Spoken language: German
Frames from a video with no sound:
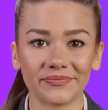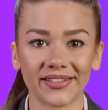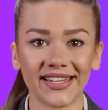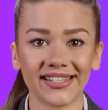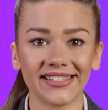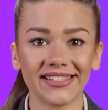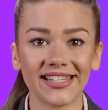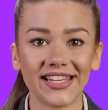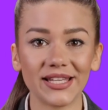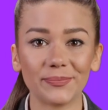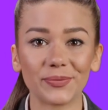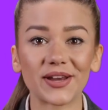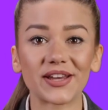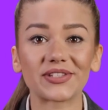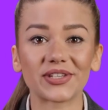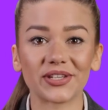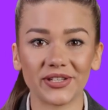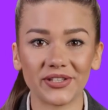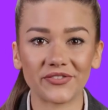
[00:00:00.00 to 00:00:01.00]
Das
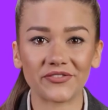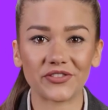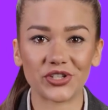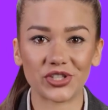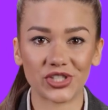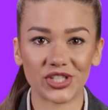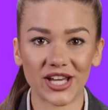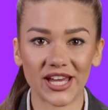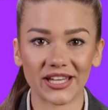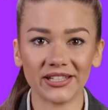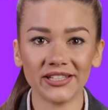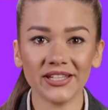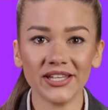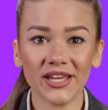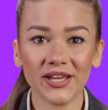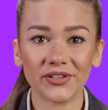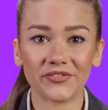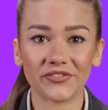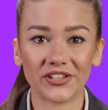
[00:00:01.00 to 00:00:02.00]
Thema Delivery scheint
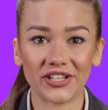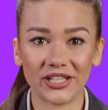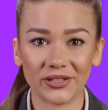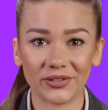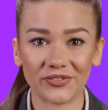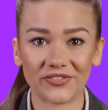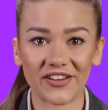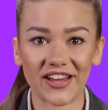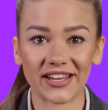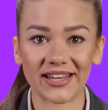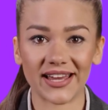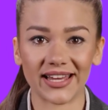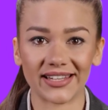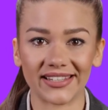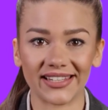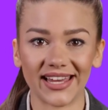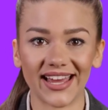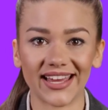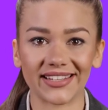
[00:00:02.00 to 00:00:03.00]
ihr auf jeden Fall
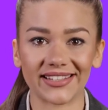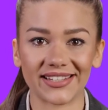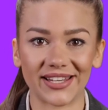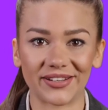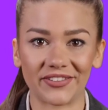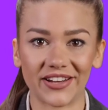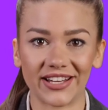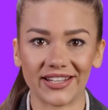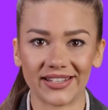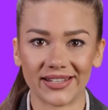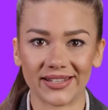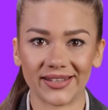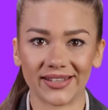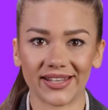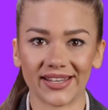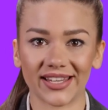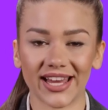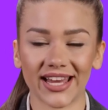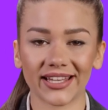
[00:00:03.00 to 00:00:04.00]
ans Herz gewachsen
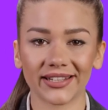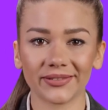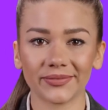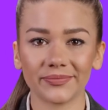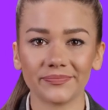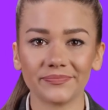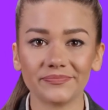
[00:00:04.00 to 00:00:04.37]
zu sein.